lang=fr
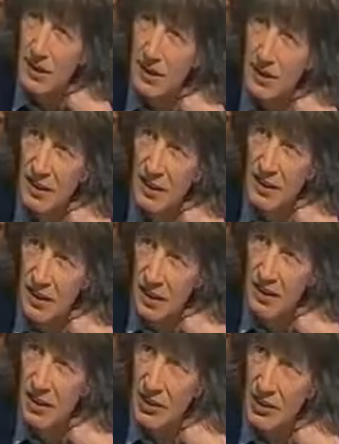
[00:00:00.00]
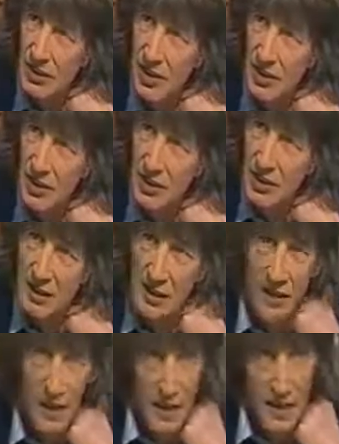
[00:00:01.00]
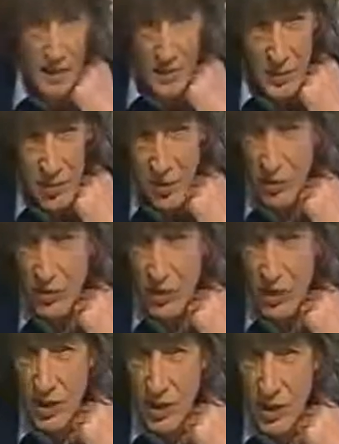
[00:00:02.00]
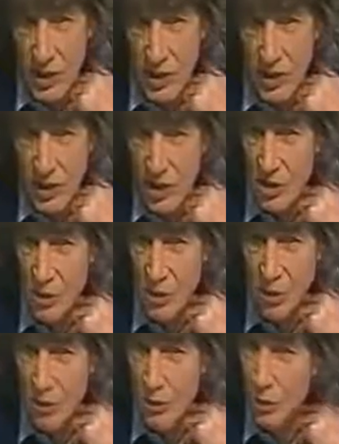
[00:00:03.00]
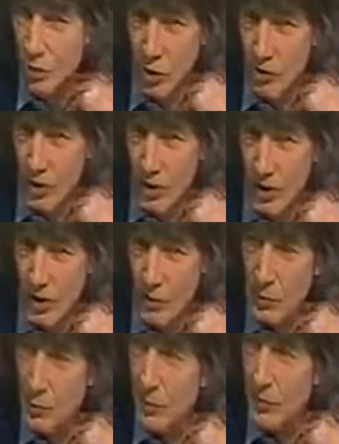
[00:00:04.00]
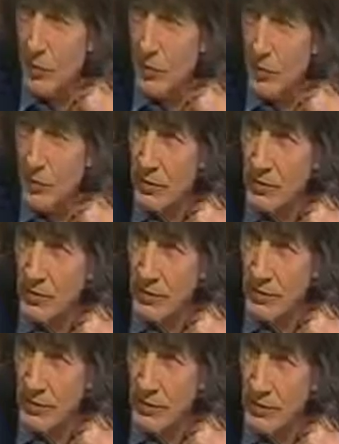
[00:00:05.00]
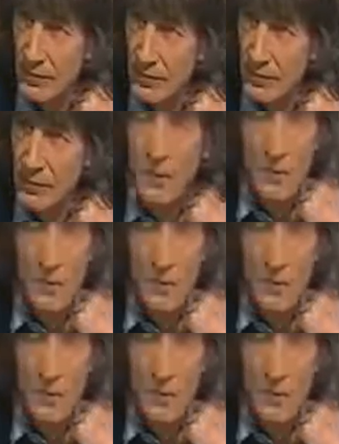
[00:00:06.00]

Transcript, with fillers: là Très vite comme ça Je vais vous dire, j'ai honte du monde que je vais laisser à mes petits-enfants. Aujourd'hui,